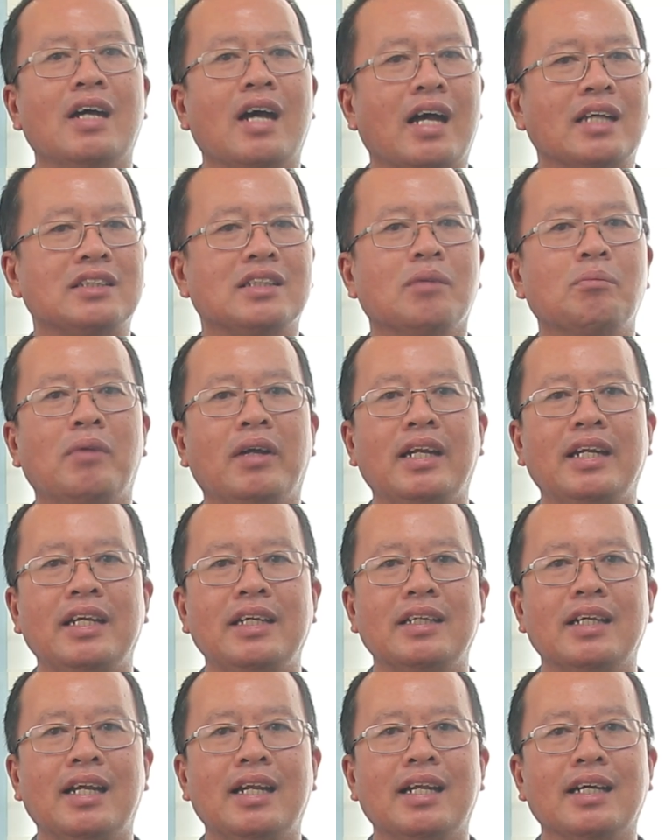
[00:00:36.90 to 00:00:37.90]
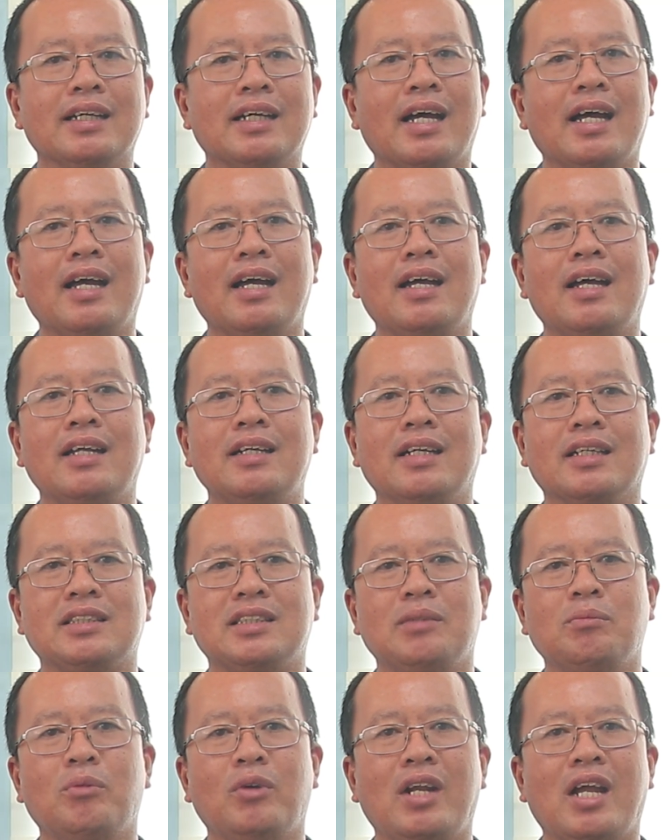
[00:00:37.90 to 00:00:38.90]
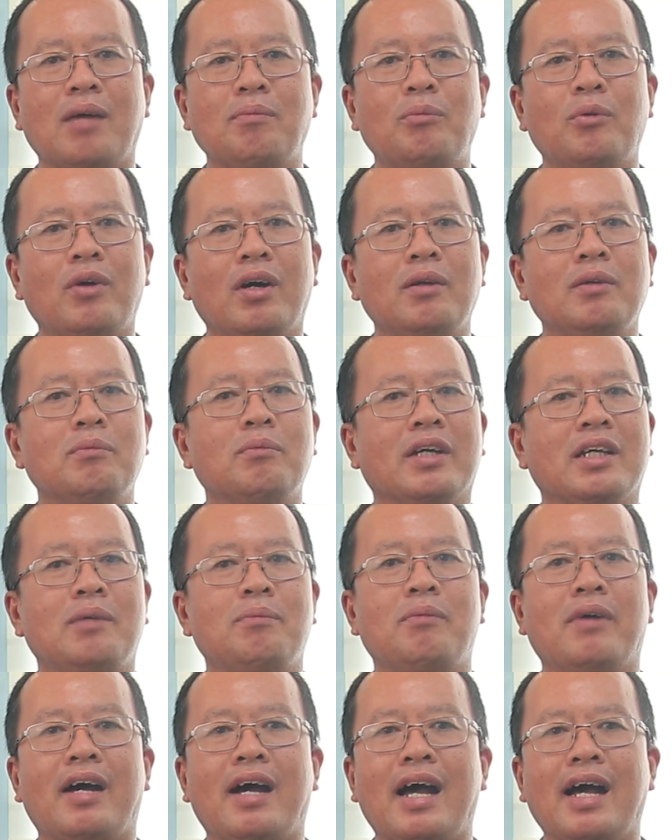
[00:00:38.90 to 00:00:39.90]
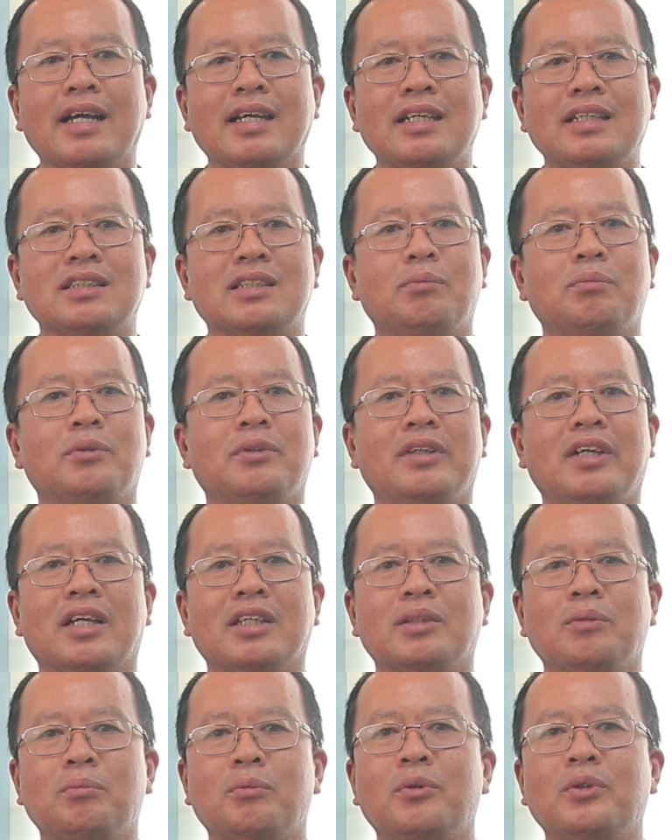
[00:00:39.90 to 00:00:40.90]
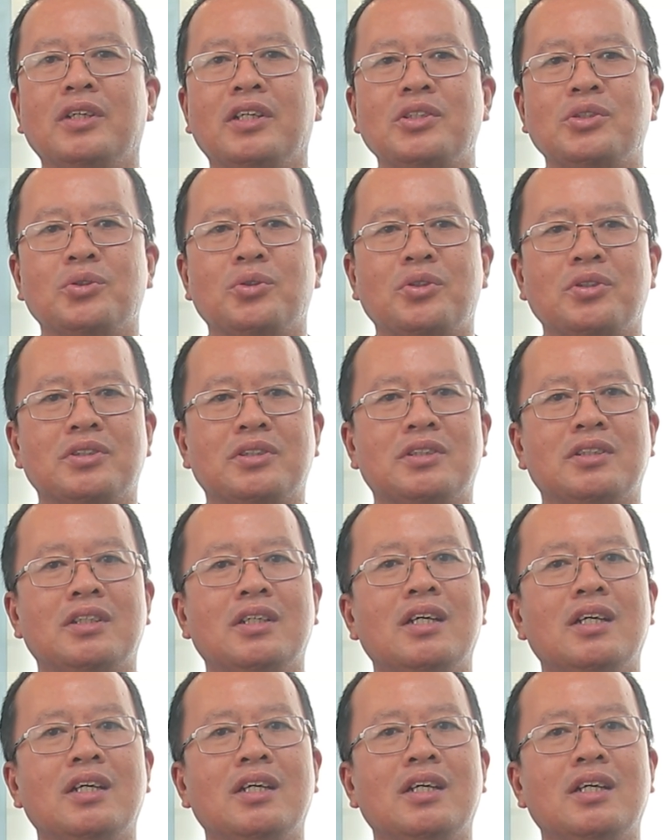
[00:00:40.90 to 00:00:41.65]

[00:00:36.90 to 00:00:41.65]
At sa mali na alaga, nagsimula po kami makibaagi sa proyekto po ng church